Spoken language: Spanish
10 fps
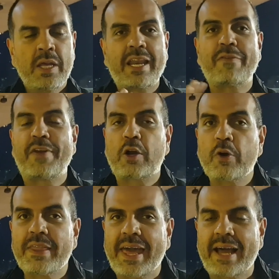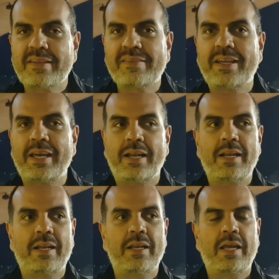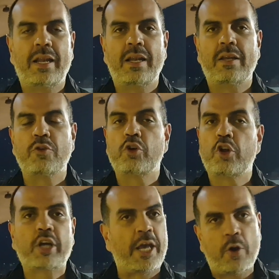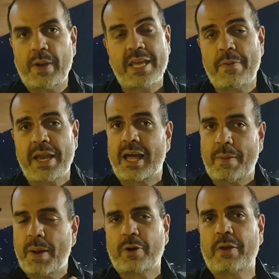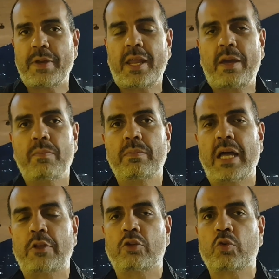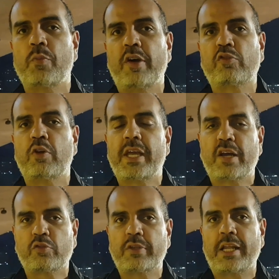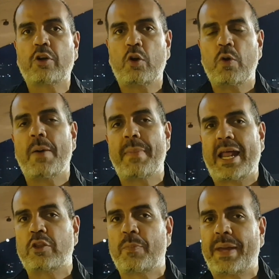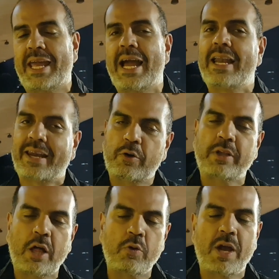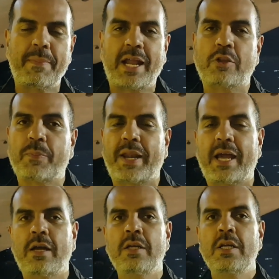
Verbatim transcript: refrescó ideas el, el, Junior, que no venía bien además, porque viene dando tumbos en su liga, su técnico Luis Amaranto Perea, el recordado Luis Amaranto Perea